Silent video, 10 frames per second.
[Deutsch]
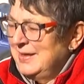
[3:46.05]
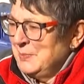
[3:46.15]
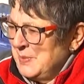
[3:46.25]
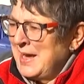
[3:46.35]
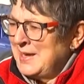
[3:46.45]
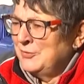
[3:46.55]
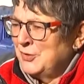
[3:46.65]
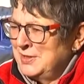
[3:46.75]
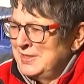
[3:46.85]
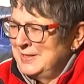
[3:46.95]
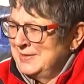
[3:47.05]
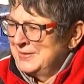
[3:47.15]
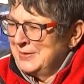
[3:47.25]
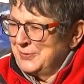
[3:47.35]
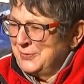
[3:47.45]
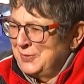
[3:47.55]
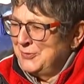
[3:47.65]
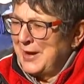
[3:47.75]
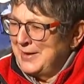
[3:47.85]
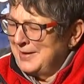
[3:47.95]
Ich bin eine von denen. Und ich
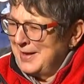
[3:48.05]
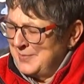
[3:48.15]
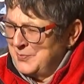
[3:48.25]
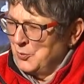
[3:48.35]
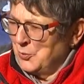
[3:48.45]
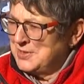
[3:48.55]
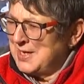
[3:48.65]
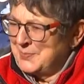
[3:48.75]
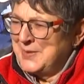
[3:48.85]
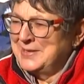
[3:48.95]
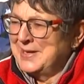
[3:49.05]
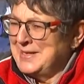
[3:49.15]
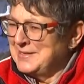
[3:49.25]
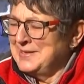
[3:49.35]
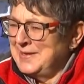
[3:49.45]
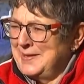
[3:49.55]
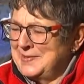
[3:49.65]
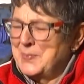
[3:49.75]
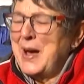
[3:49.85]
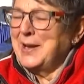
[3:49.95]
feiere am Montag mein
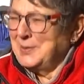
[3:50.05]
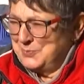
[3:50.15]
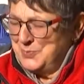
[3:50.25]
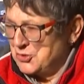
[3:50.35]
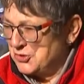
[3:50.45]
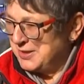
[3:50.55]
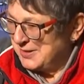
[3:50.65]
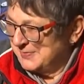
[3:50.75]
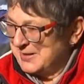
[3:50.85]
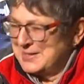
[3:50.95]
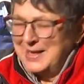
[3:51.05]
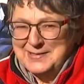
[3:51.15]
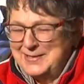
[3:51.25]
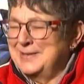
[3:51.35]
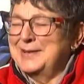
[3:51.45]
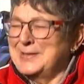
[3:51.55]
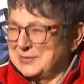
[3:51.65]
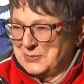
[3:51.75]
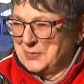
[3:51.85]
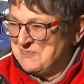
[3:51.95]
30-jähriges Marktbestehen. Was sagen Sie denn
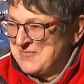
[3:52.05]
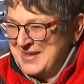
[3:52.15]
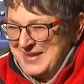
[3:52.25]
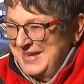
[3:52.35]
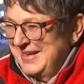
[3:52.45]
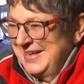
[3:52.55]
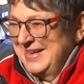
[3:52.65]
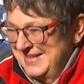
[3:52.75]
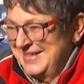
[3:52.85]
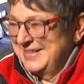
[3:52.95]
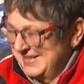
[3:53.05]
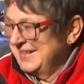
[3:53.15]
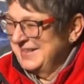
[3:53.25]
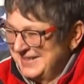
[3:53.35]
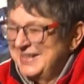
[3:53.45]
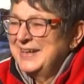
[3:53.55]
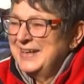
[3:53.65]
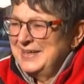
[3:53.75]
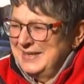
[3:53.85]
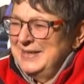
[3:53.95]
dazu? Wahnsinn. 30 Jahre
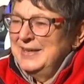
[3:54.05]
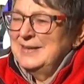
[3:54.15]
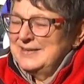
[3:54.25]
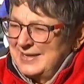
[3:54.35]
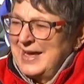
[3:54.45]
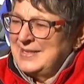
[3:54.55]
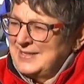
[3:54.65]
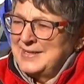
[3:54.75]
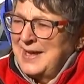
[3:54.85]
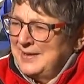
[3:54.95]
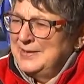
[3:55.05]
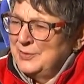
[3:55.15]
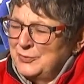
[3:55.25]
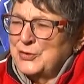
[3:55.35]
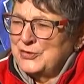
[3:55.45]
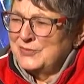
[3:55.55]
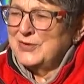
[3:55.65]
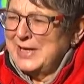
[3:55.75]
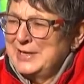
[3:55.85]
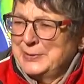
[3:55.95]
hier in Fürstenwalde? 30 Jahre hier in
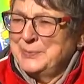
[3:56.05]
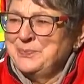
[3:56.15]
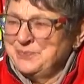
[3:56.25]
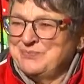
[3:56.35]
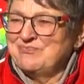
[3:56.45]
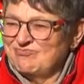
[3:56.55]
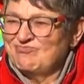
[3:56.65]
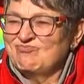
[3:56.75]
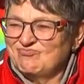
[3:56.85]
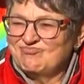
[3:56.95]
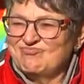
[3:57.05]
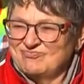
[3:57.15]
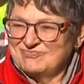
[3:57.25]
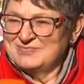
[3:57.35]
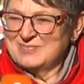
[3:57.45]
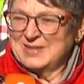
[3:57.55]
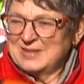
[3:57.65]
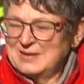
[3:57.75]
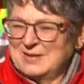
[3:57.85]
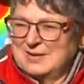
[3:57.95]
Fürstenwalde. Wie ist das Leben so
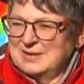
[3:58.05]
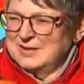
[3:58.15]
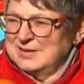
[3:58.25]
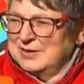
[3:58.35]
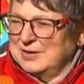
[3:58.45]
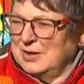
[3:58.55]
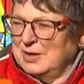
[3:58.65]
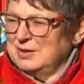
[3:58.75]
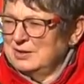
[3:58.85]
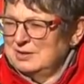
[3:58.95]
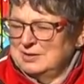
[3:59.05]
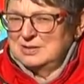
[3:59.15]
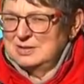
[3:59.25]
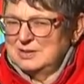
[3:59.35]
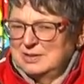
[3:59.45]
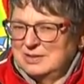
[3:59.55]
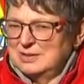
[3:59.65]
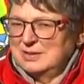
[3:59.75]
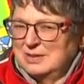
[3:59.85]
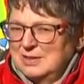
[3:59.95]
ich, als
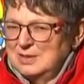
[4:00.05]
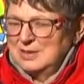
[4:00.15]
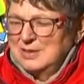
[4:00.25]
Marktverkäuferin?